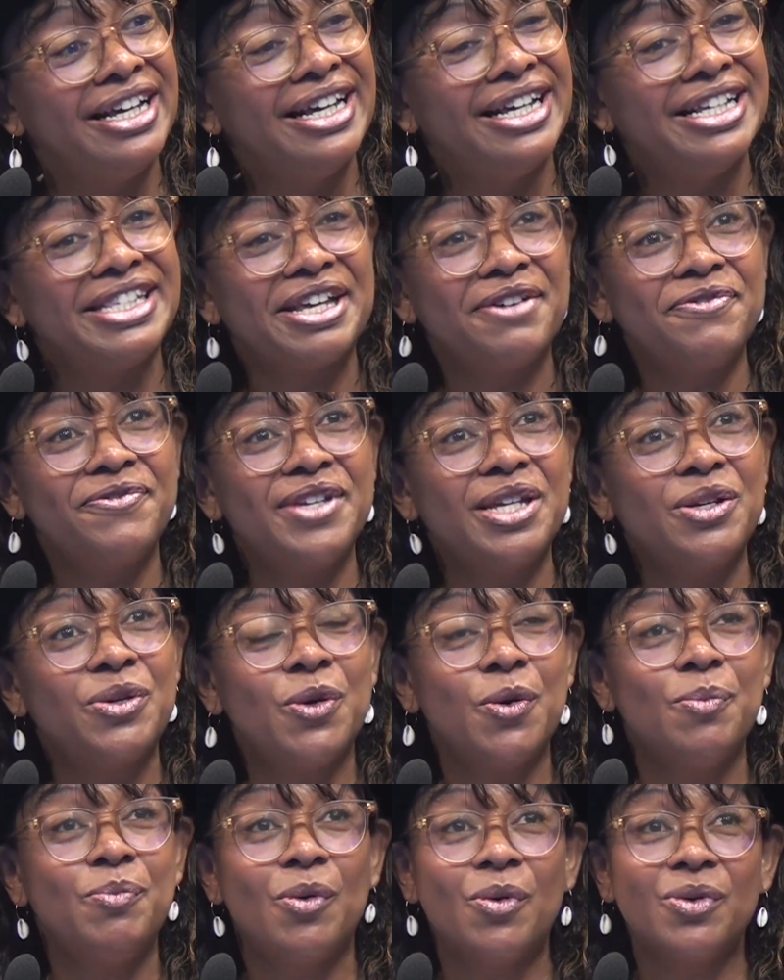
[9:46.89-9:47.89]
Ça fait que,
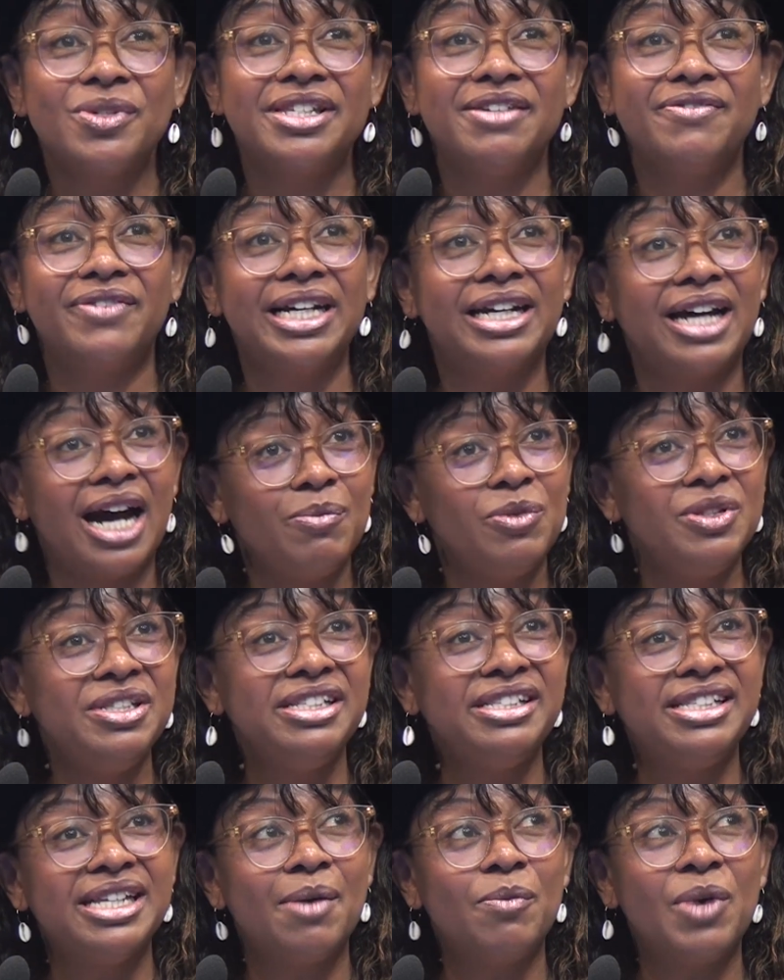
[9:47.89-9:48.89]
bon, c'est vrai que Ramon, il
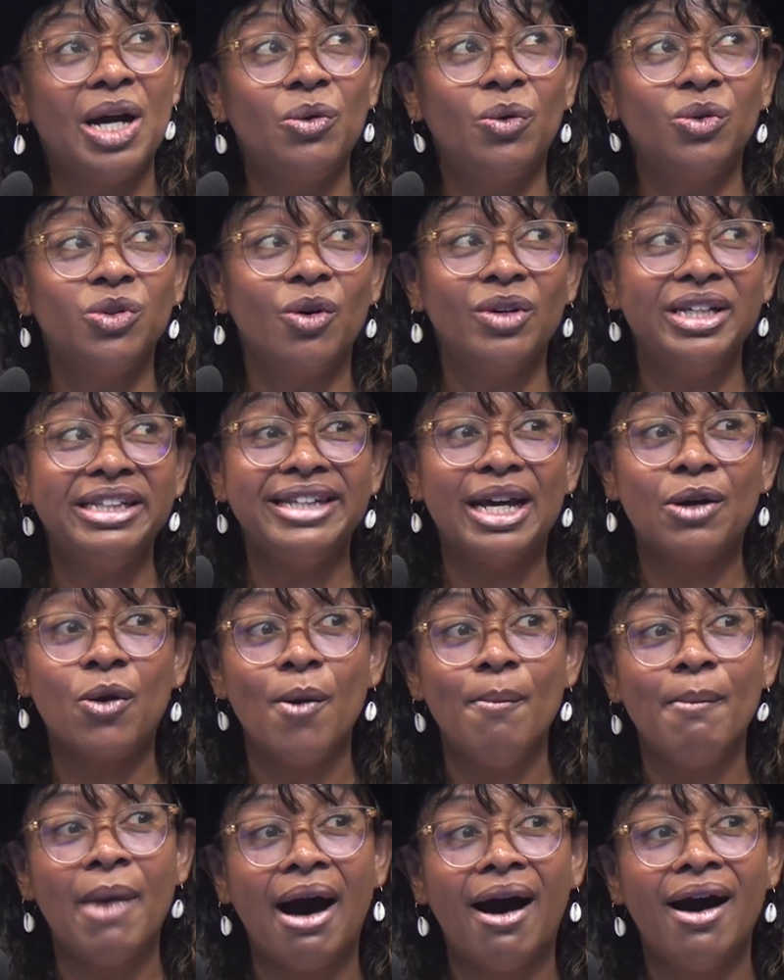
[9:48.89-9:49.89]
dit à moi, longtemps, il était
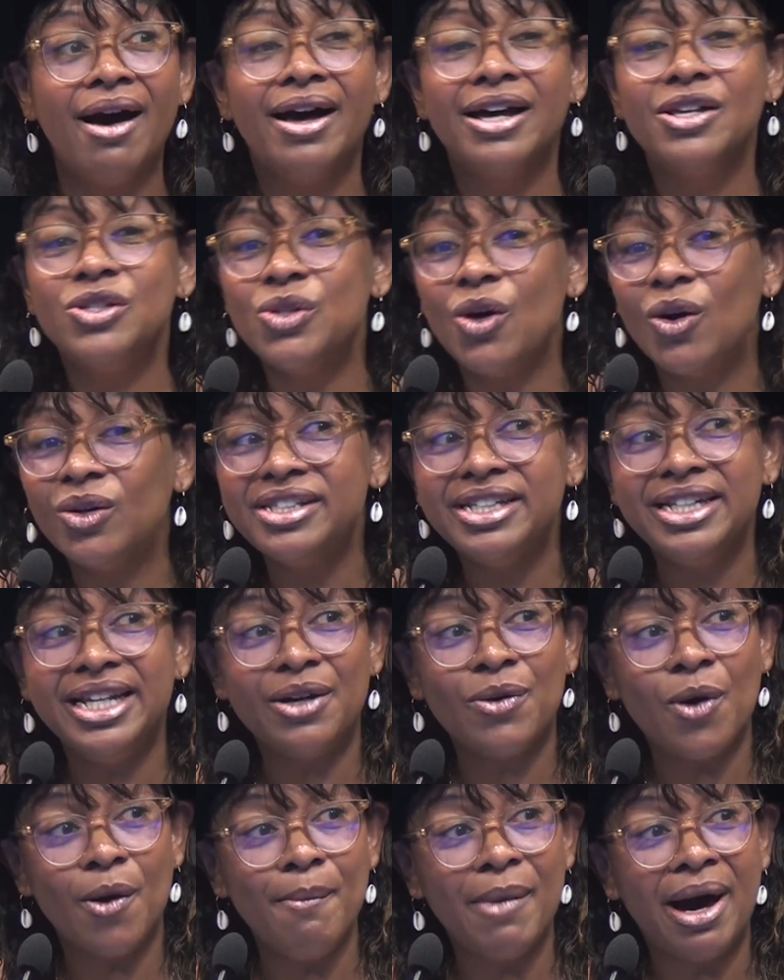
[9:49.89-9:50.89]
commun. Zordi, il est
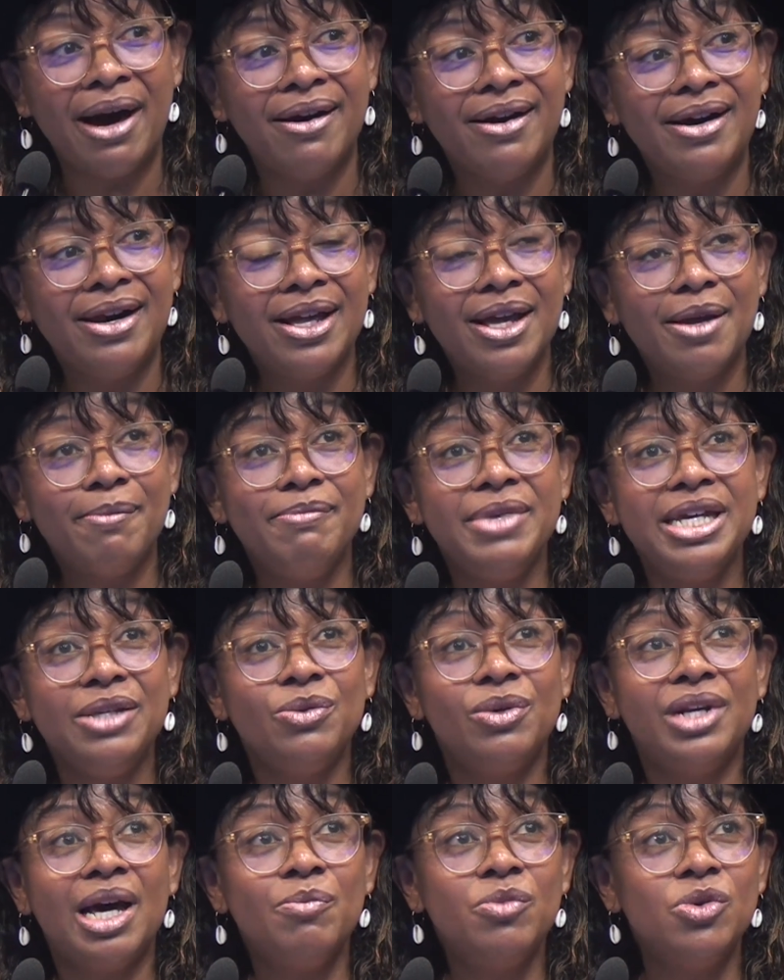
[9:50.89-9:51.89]
commun. Mais nous,
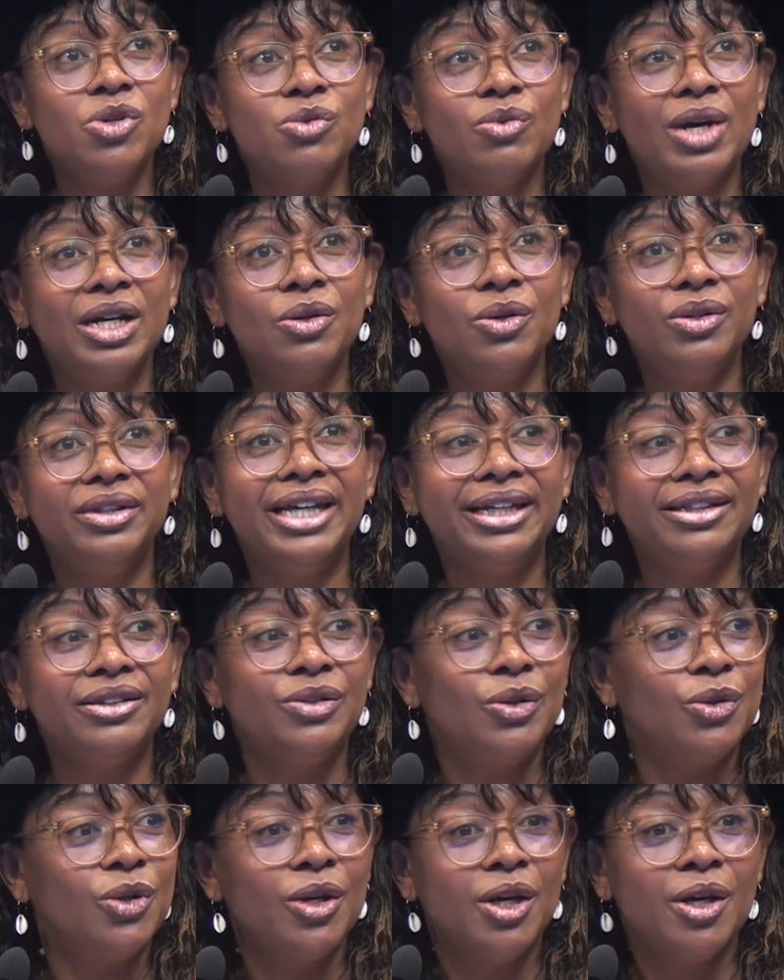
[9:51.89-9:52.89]
l'a besoin de connaître,
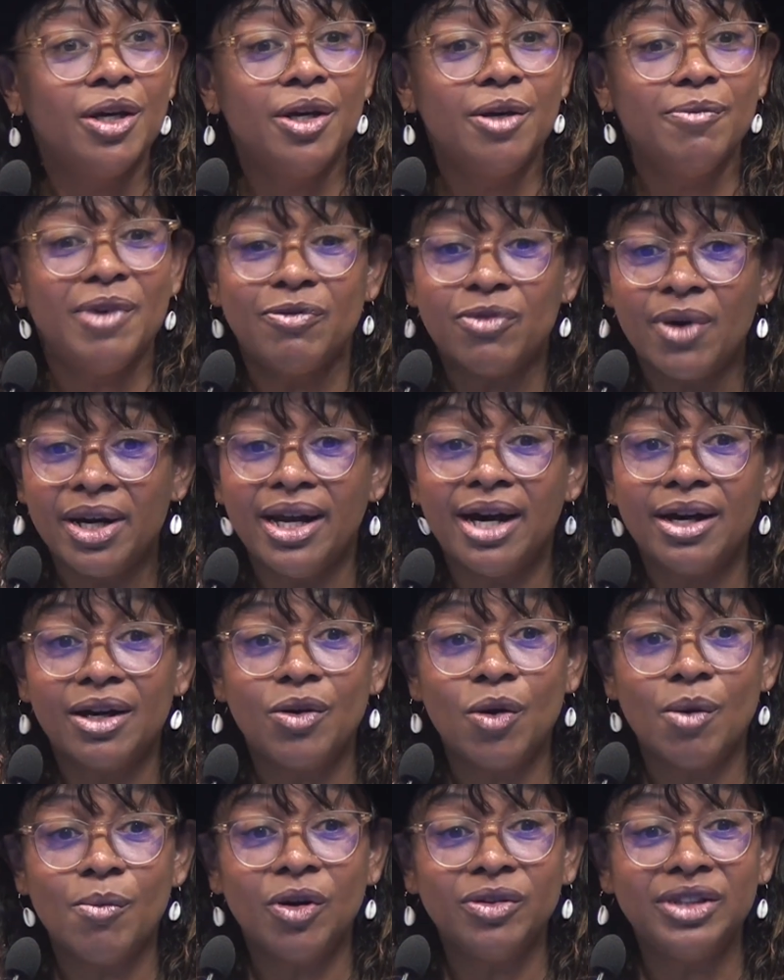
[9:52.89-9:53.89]
ben voilà,
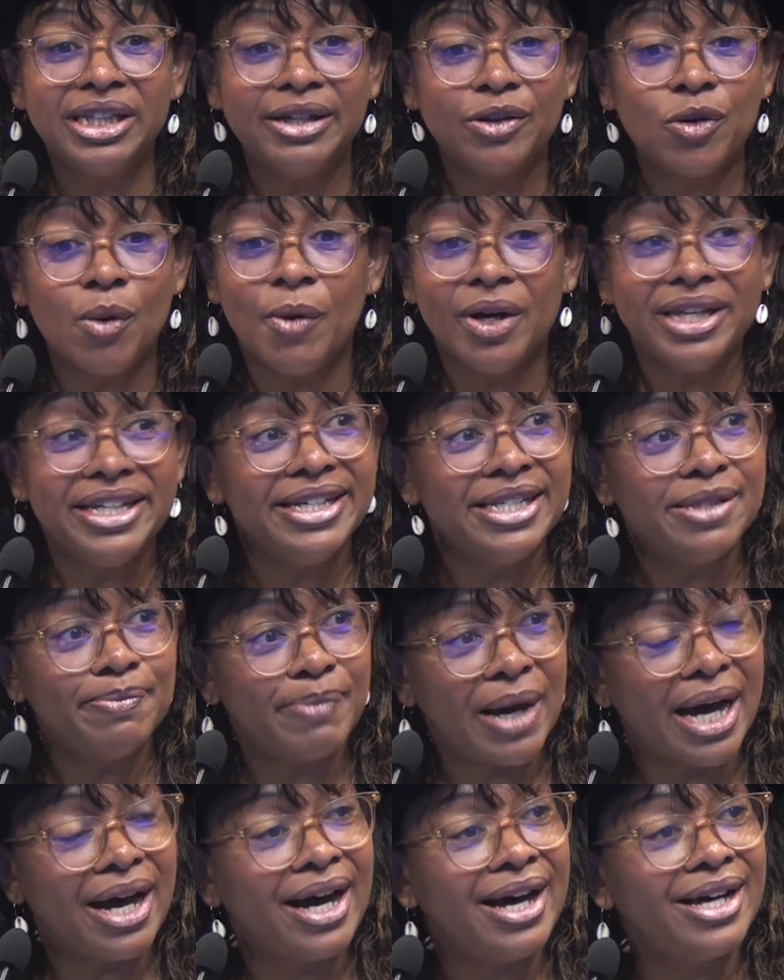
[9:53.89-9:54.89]
comment, comment il se
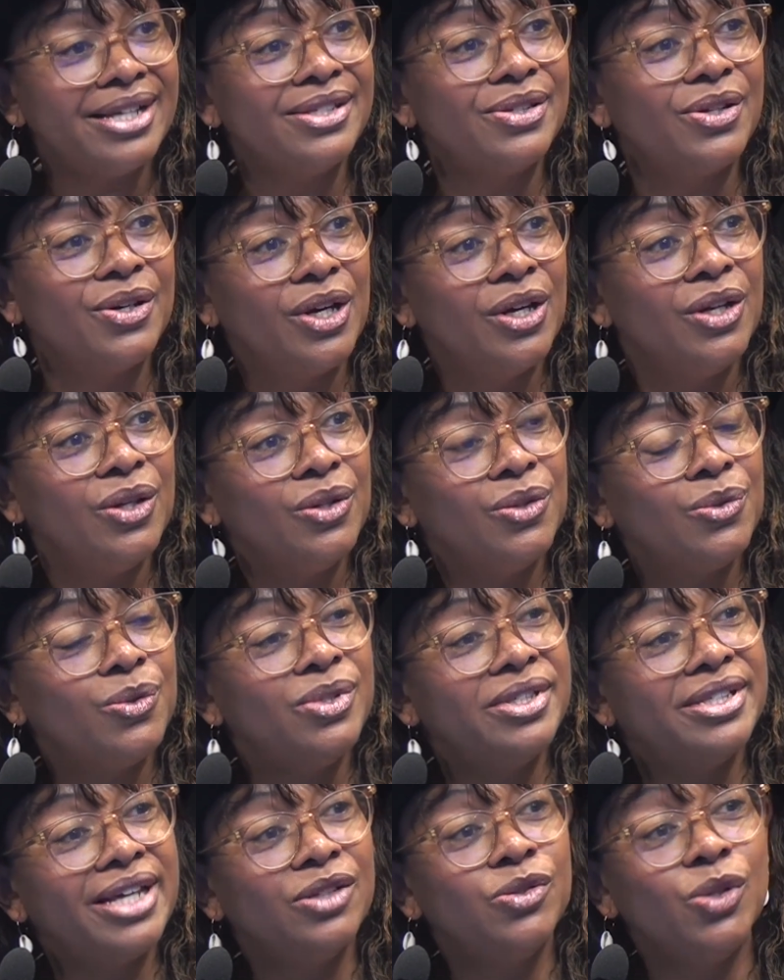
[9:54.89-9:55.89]
passe, tout
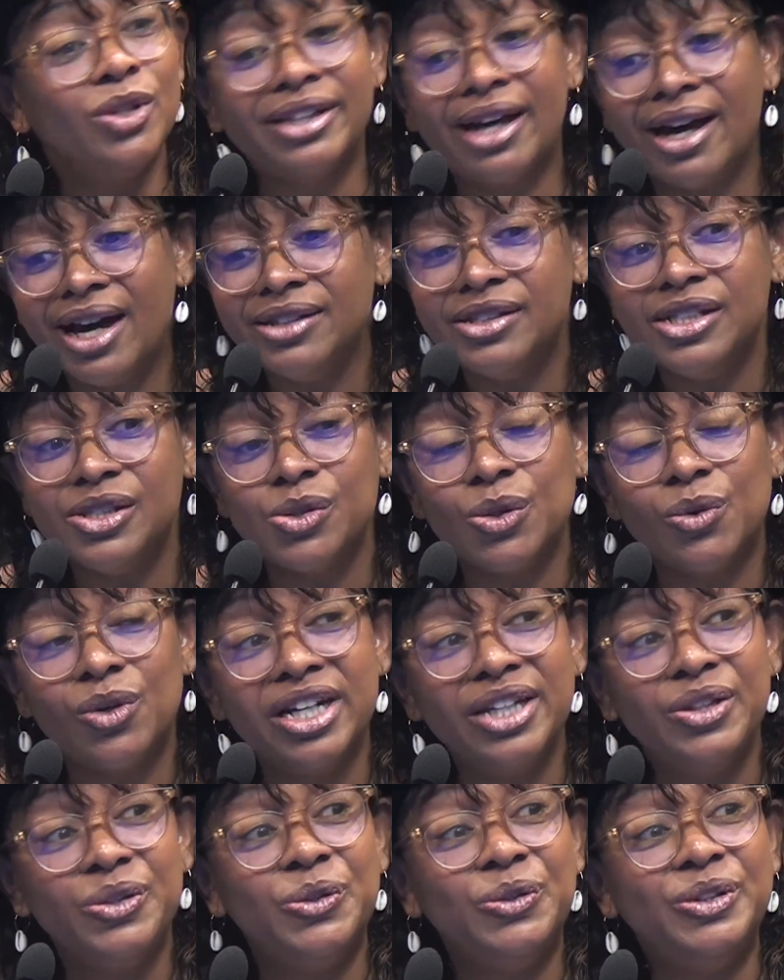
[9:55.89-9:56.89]
ça, cette tradition
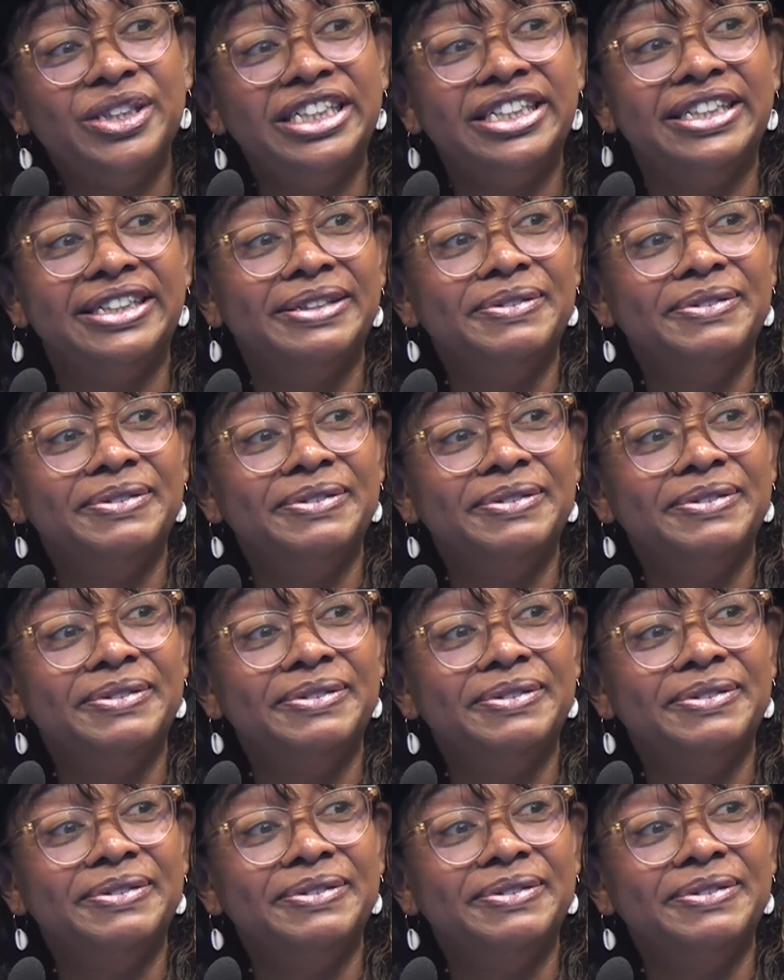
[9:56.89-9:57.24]
réunionnée.